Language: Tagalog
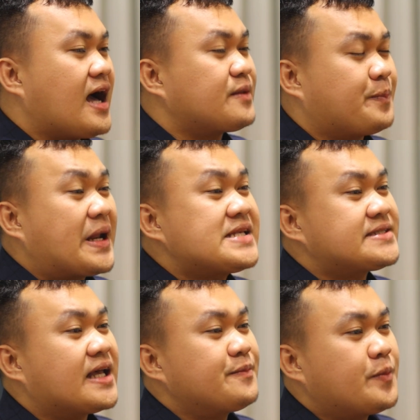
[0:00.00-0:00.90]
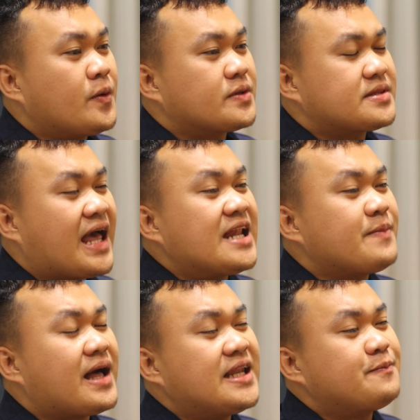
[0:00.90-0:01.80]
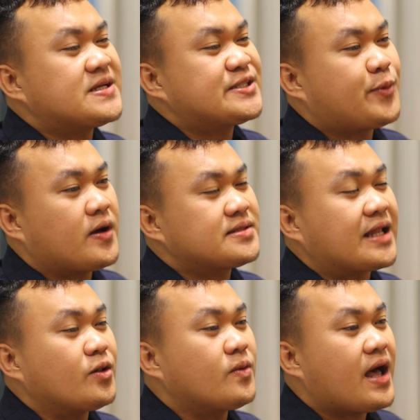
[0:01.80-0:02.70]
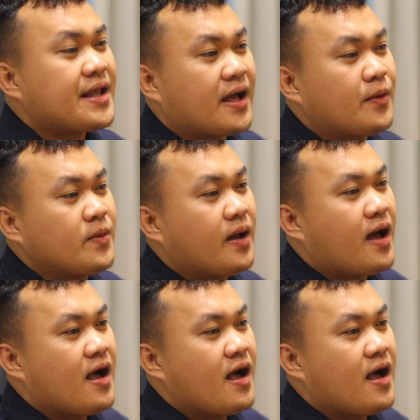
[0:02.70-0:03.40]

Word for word: at praise God po dahil makalipas po ang tatlong araw,